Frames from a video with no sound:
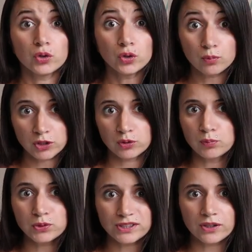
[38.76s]
une boîte
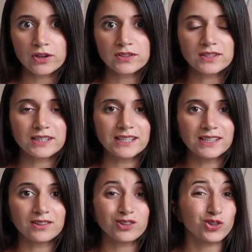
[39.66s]
poussiéreuse
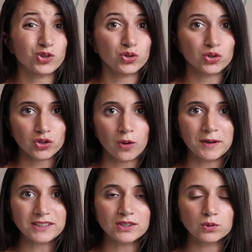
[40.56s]
et euh, que je ne sors
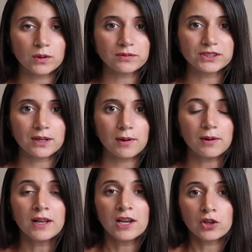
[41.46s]
pas très souvent
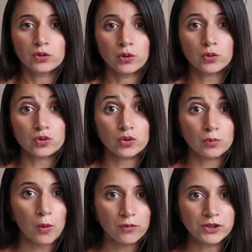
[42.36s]
finalement, dont je ne
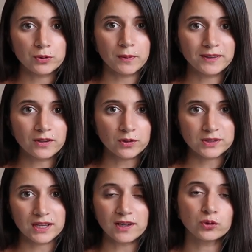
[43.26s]
profite pas tant que
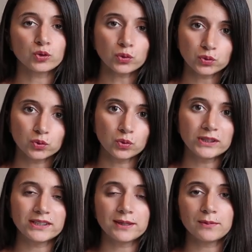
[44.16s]
ça. Donc du coup
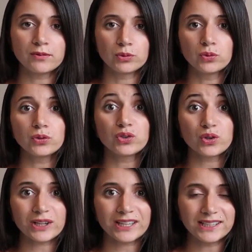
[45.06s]
l'idée m'est venue de
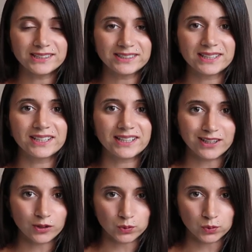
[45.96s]
réaliser des
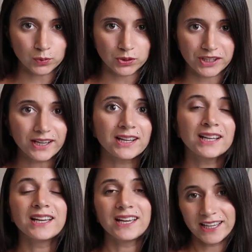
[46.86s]
cadres souvenirs
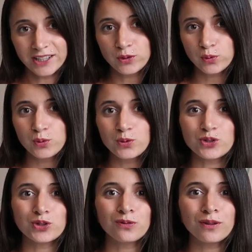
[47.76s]
et du coup
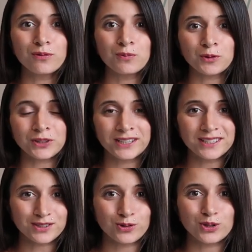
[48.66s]
je vais vous
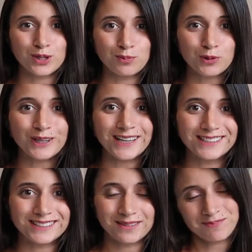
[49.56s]
montrer ce que j'ai pu
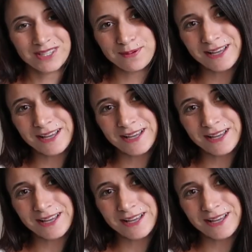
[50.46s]
réaliser. C'est